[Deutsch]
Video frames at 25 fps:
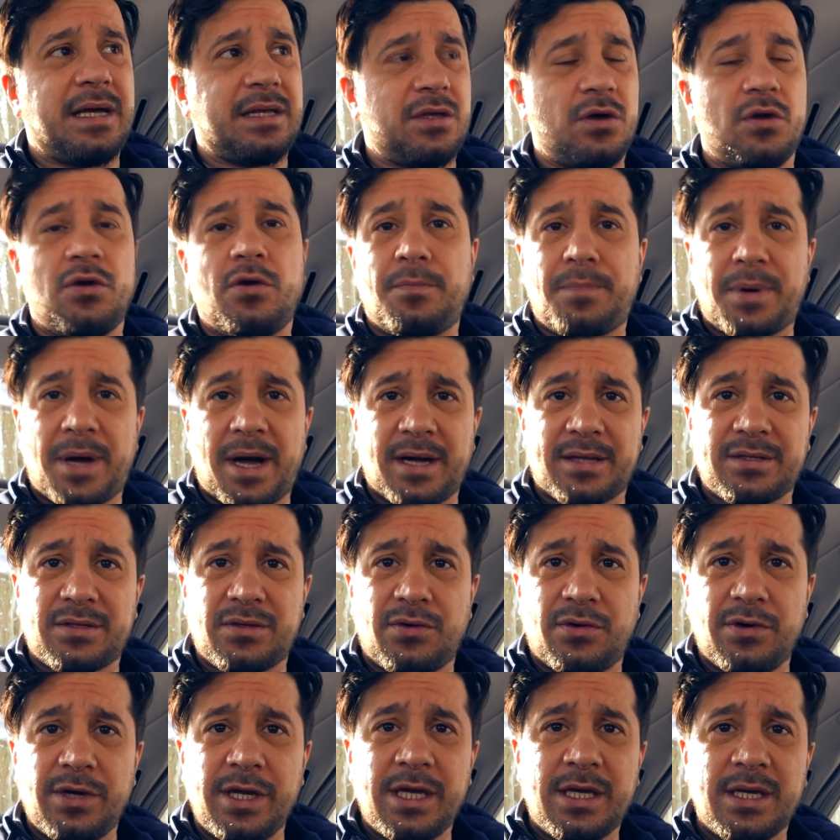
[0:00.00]
Der hat ja auch noch
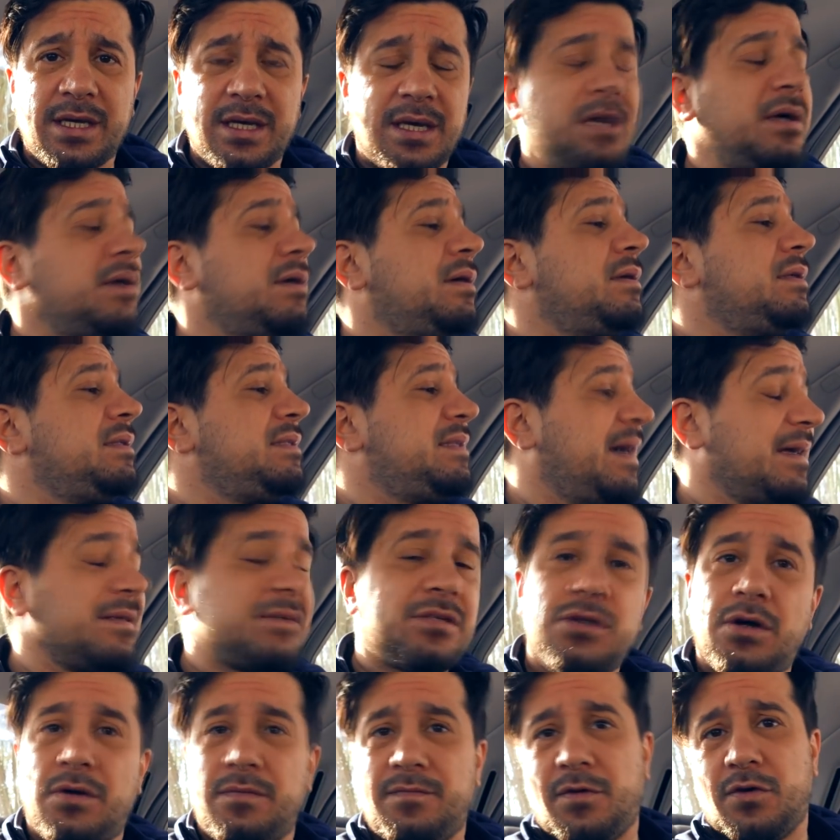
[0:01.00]
Parktonic, das
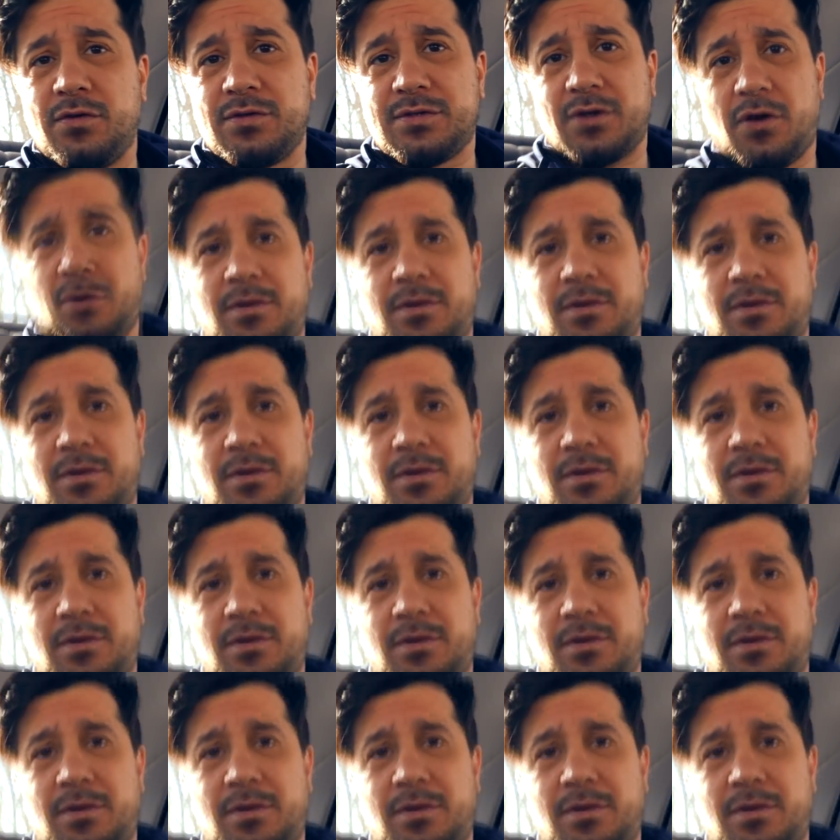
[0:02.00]
schauen wir uns